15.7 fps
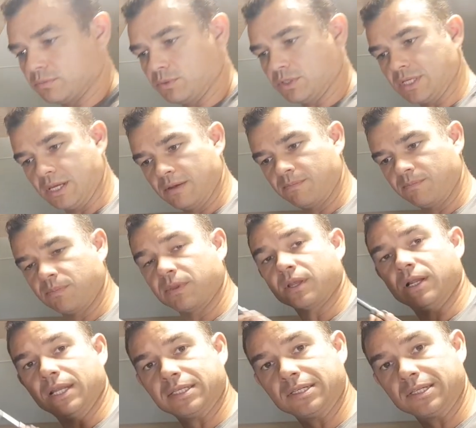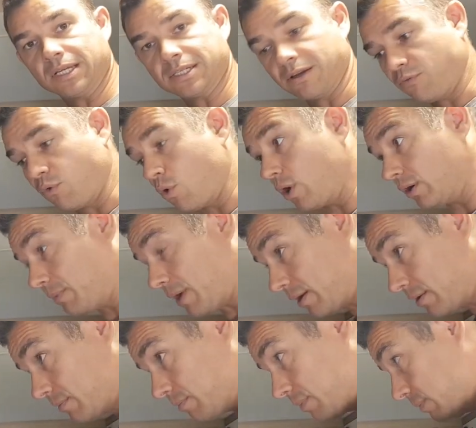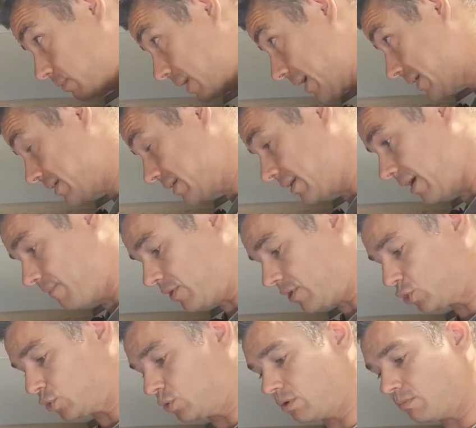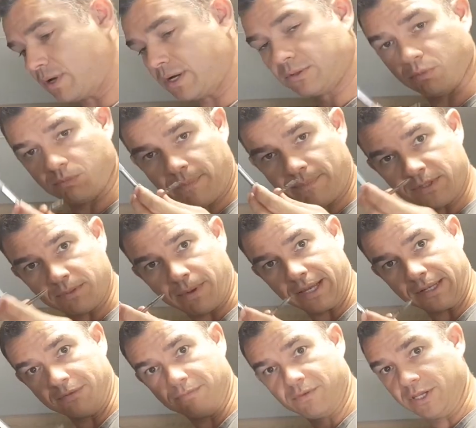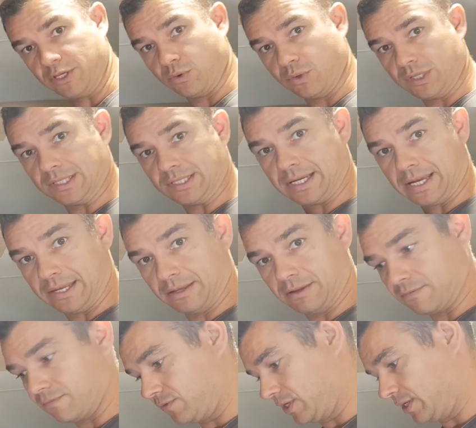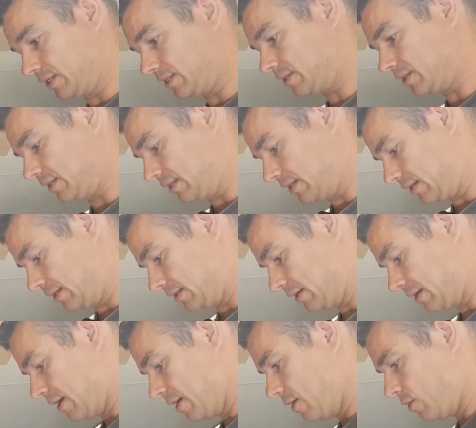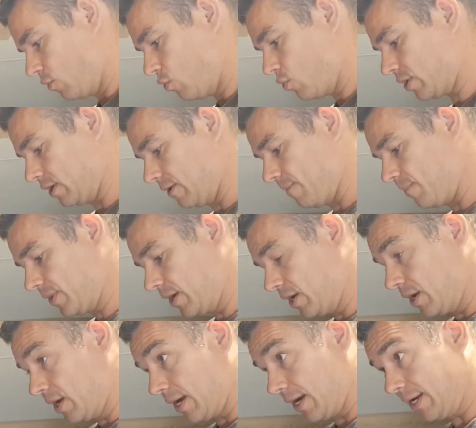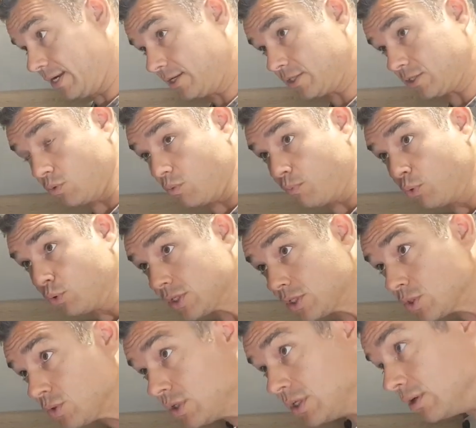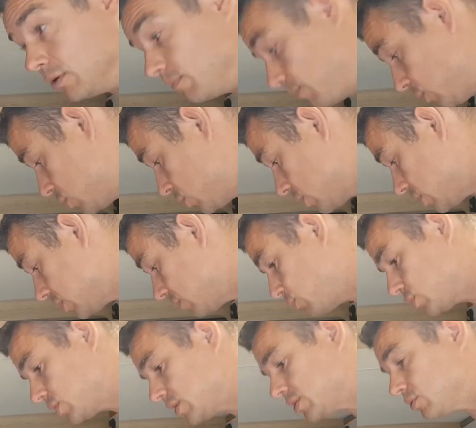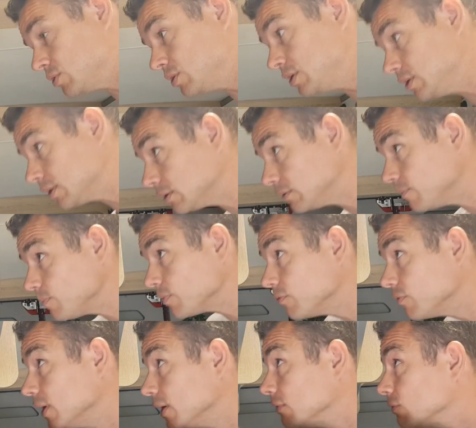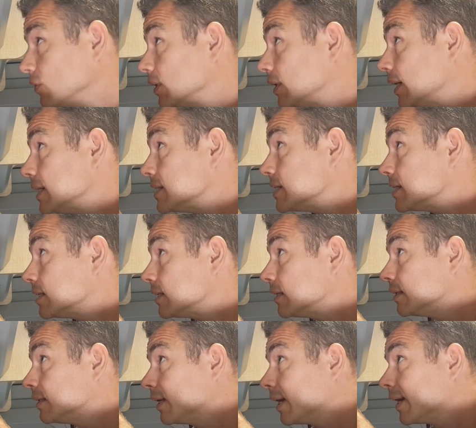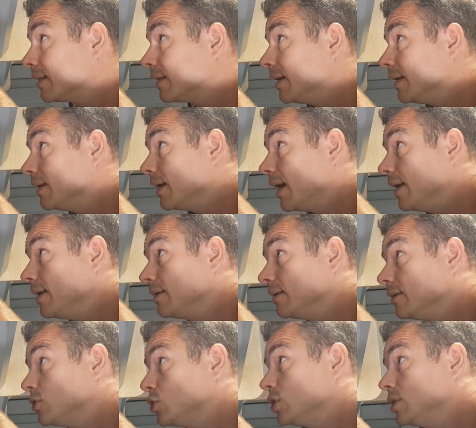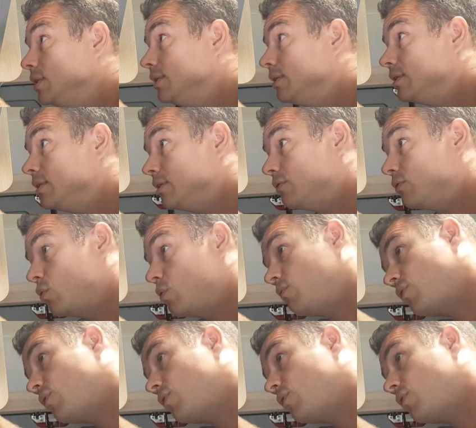mit dem lässt sich das hervorragend machen. Beim ersten haben wir das schon gemacht und beim zweiten werde ich euch jetzt zeigen, wie das geht. Okay, also positionieren. Bezüglich dem Positionieren werden wir das direkt an der anderen Schiene, die hier oben